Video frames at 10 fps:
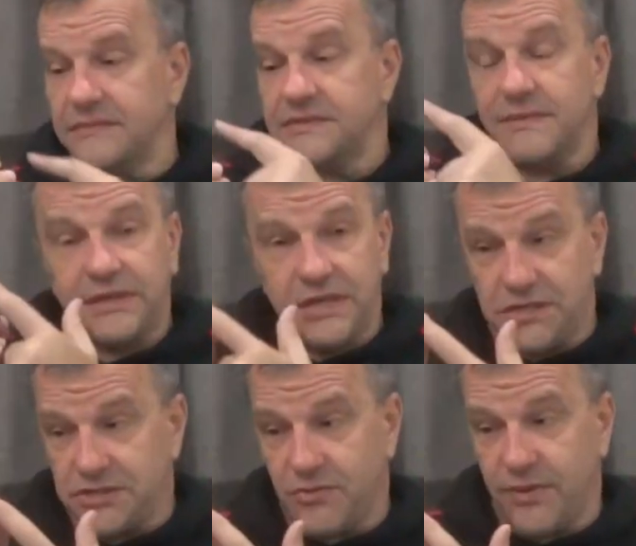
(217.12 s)

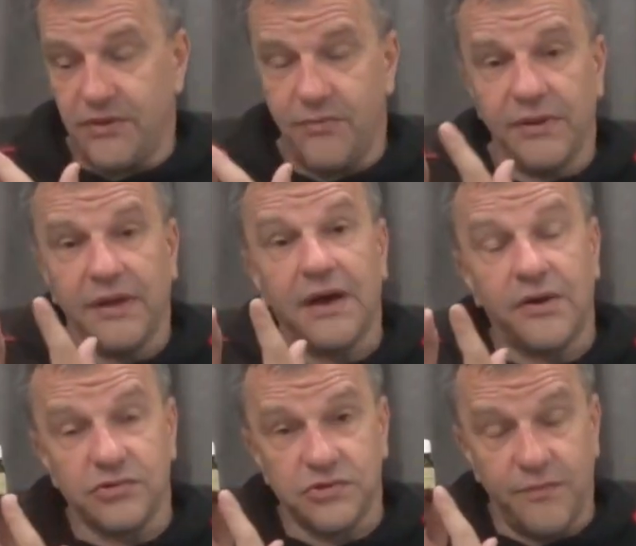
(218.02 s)
Смотрите, чтобы оно было
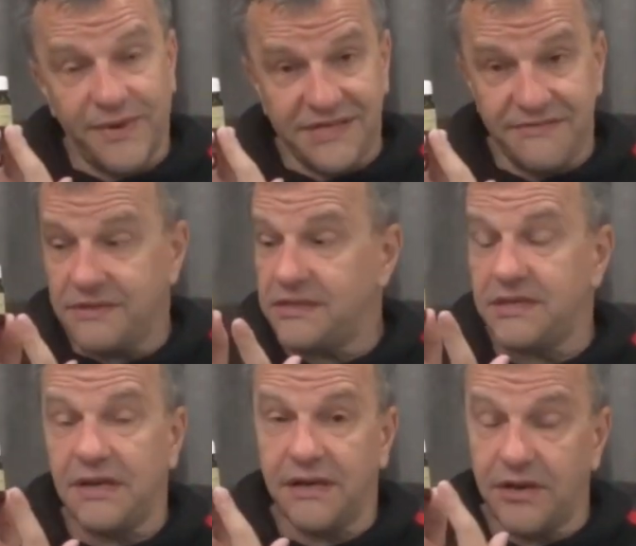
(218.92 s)
хорошего
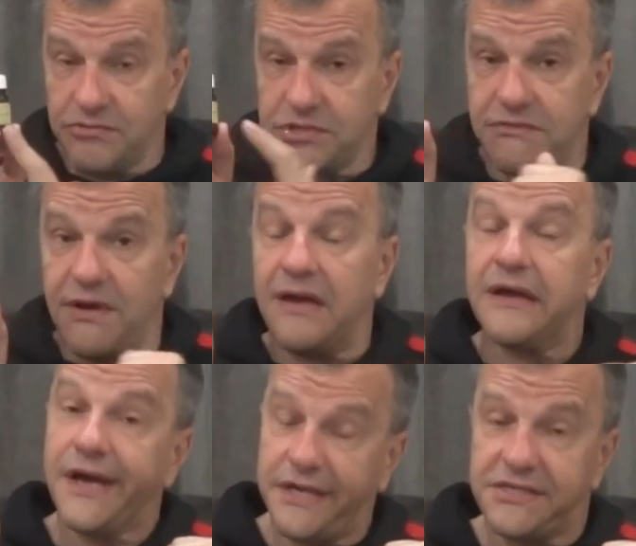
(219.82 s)
производителя, хорошего
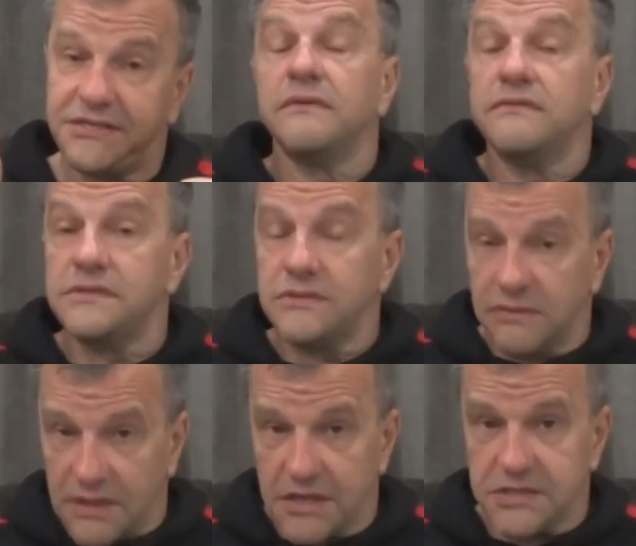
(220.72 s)
качества.
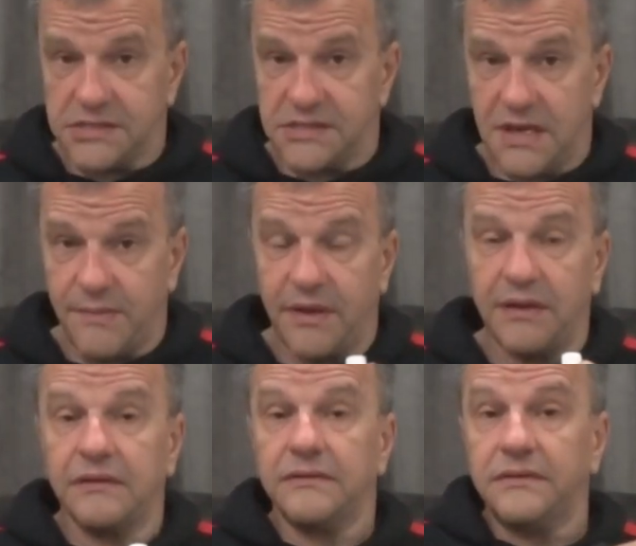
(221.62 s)
Все так же само.
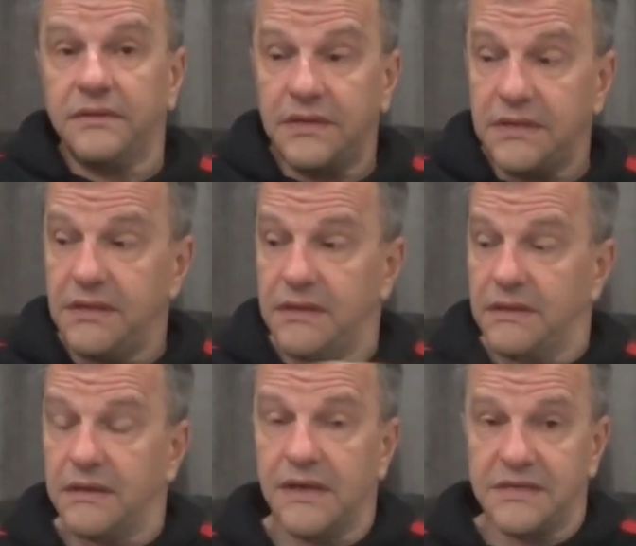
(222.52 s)
Три
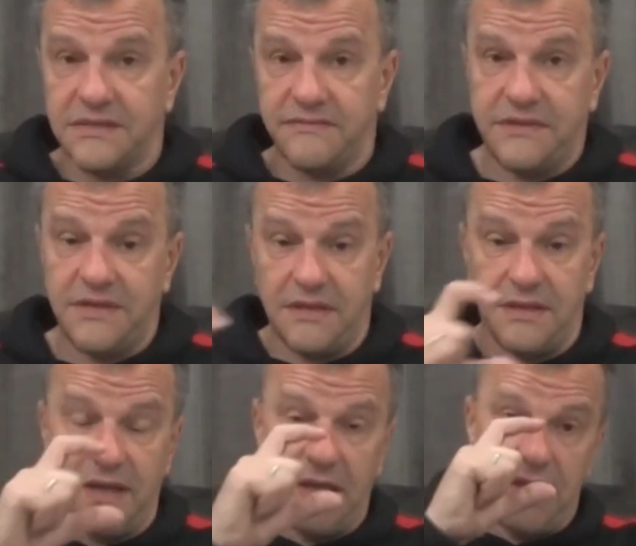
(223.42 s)
раза в
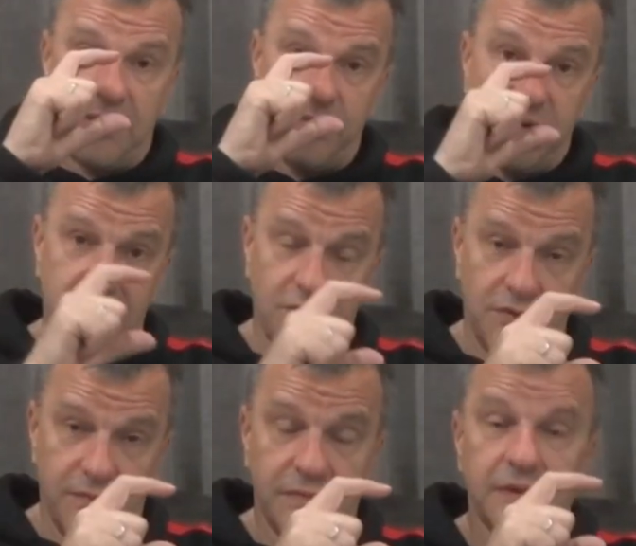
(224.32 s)
день
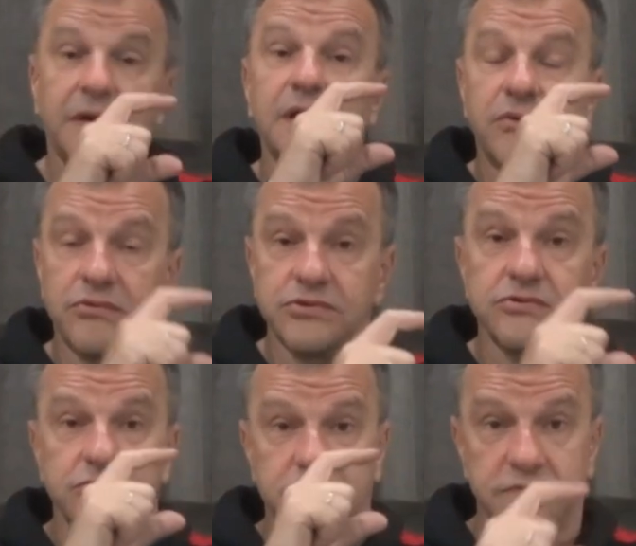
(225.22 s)
берем
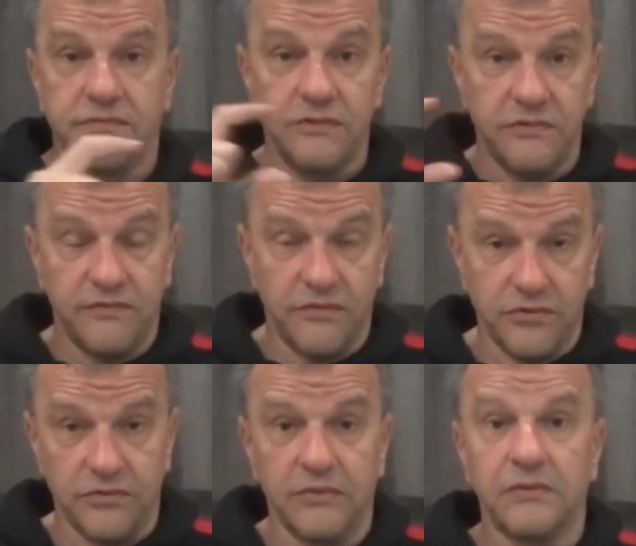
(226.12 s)
хорошую живую
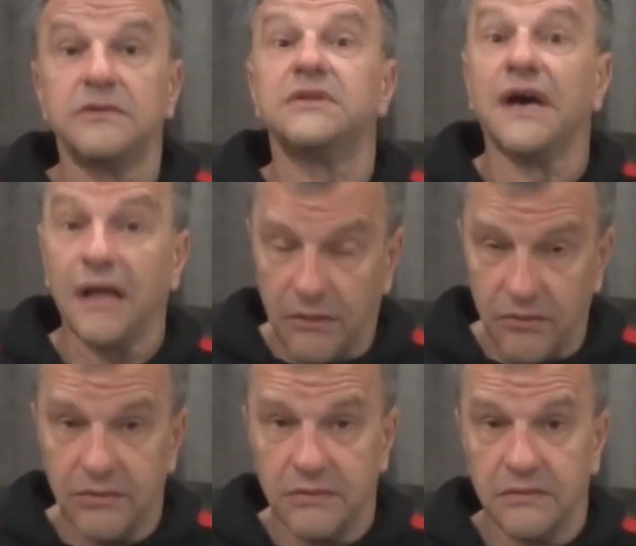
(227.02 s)
воду,
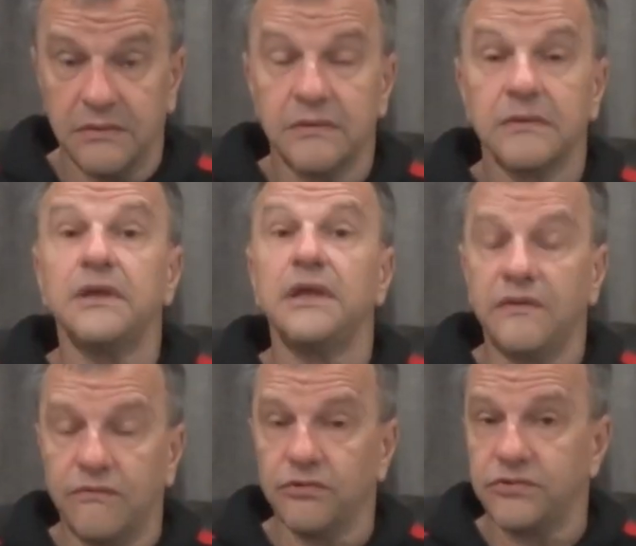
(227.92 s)
талую
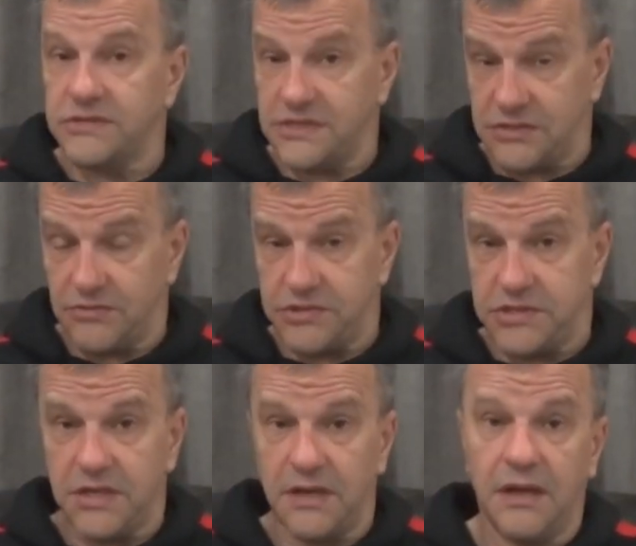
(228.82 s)
или воду из
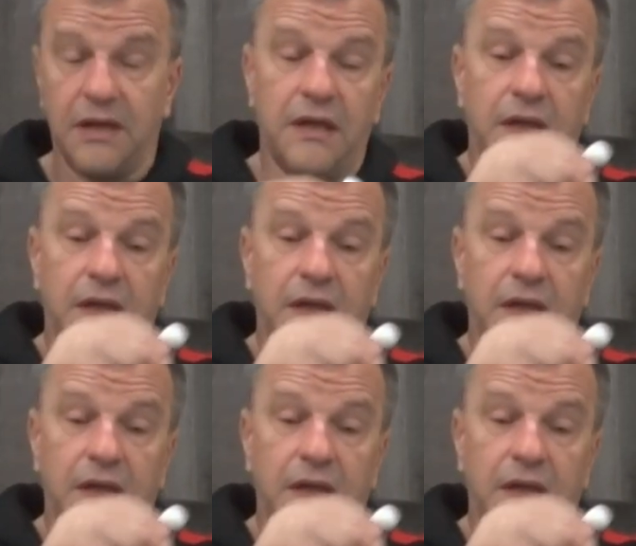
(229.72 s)
источника,